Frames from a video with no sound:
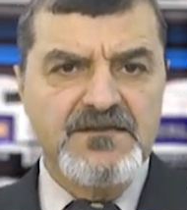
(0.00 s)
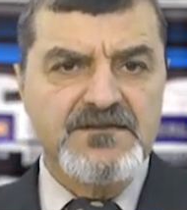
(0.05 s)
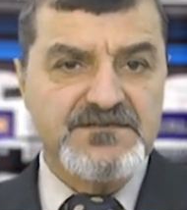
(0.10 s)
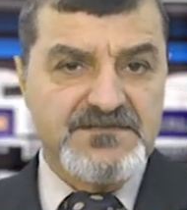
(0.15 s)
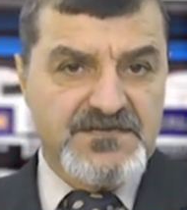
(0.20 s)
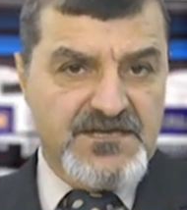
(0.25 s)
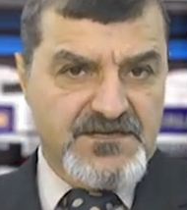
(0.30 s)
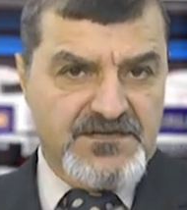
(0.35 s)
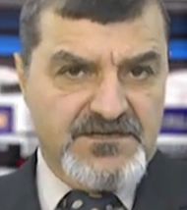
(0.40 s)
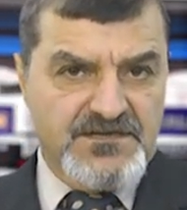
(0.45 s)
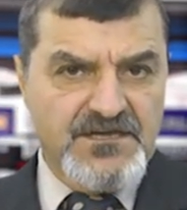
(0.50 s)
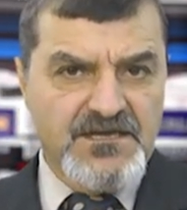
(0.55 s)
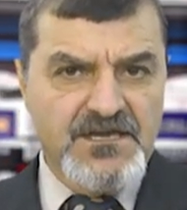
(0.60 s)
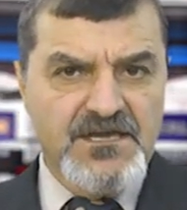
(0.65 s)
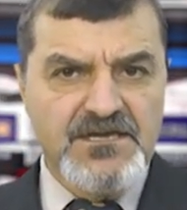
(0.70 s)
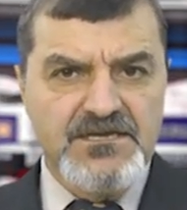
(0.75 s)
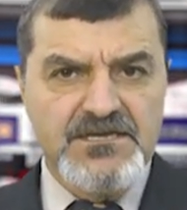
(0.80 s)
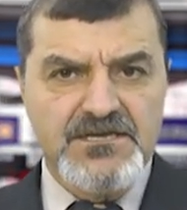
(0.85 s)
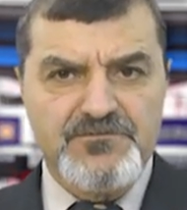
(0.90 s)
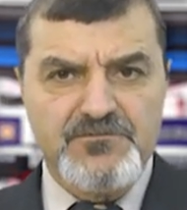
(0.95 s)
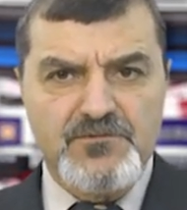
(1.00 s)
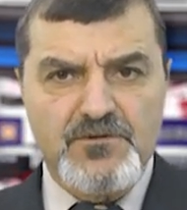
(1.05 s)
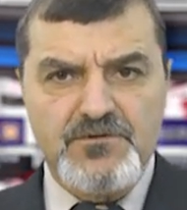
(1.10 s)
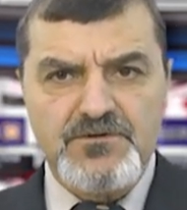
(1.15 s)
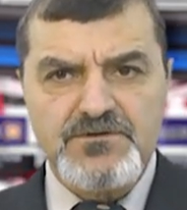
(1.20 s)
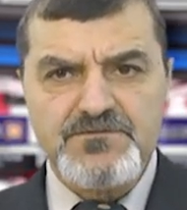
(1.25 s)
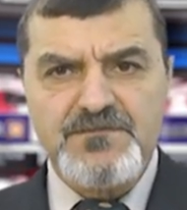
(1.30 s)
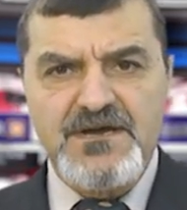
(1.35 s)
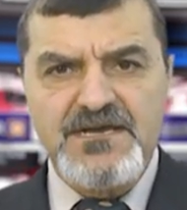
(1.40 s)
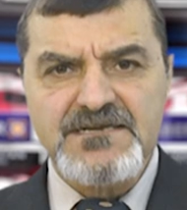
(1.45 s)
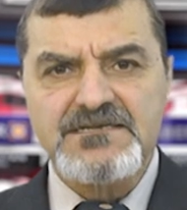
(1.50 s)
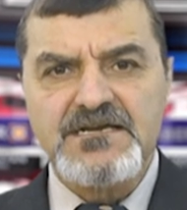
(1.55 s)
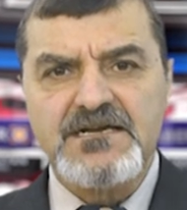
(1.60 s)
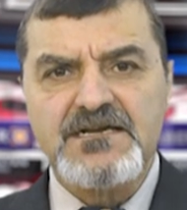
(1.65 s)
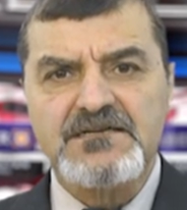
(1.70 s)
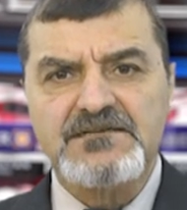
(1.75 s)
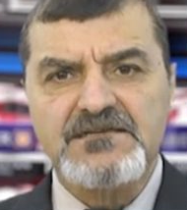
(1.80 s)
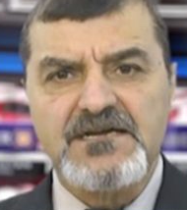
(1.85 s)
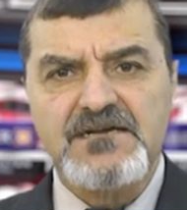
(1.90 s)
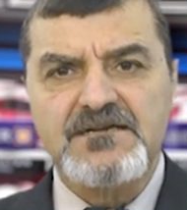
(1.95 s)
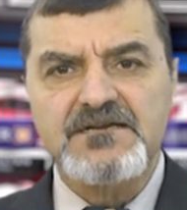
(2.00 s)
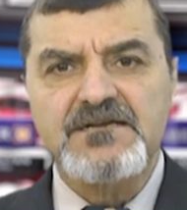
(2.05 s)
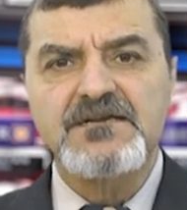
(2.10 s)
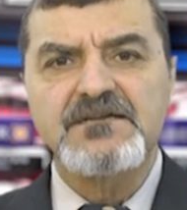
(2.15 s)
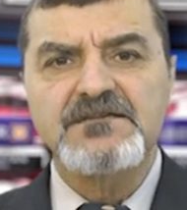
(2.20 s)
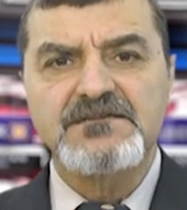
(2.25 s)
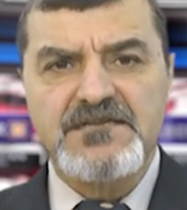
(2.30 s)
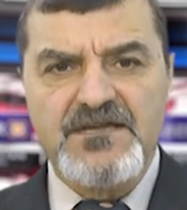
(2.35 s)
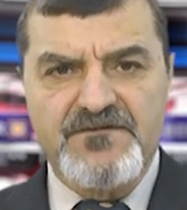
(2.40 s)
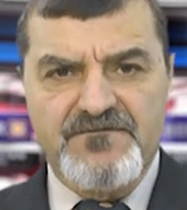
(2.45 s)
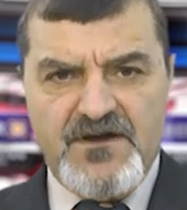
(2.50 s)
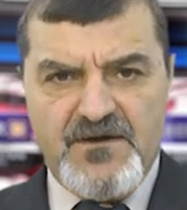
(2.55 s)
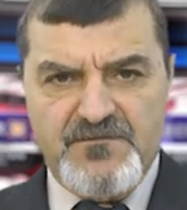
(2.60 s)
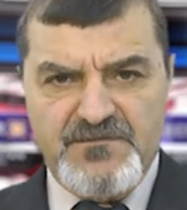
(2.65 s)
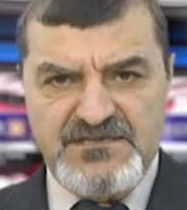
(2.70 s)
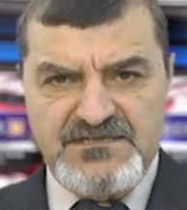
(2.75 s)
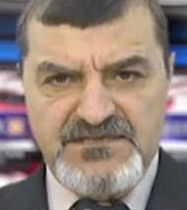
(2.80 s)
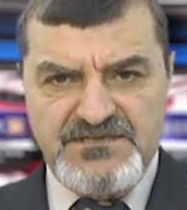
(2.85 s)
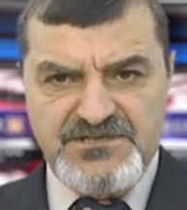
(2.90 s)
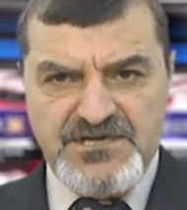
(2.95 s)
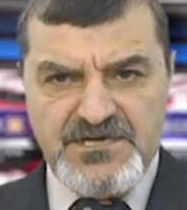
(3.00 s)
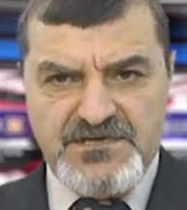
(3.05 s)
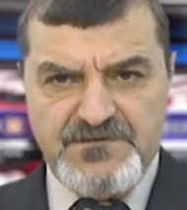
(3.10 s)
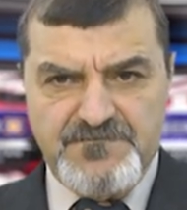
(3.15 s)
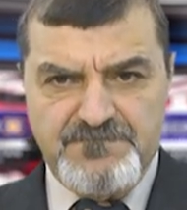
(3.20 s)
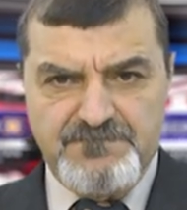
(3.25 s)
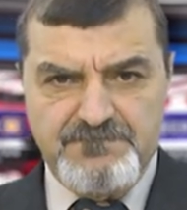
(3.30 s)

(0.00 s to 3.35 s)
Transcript: Sergi 29 Mayıs'a kadar devam edecek.